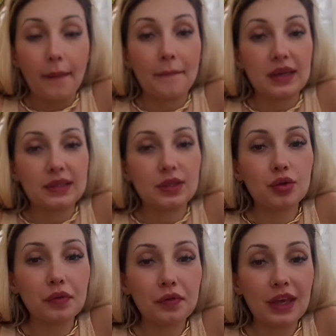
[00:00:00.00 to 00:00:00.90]
mas
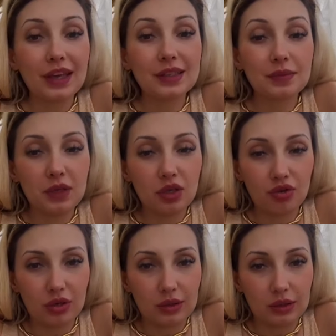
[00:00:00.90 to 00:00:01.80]
isso vem as
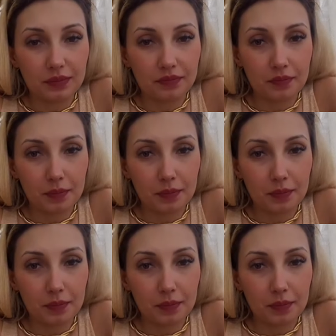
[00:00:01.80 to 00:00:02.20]
mídias.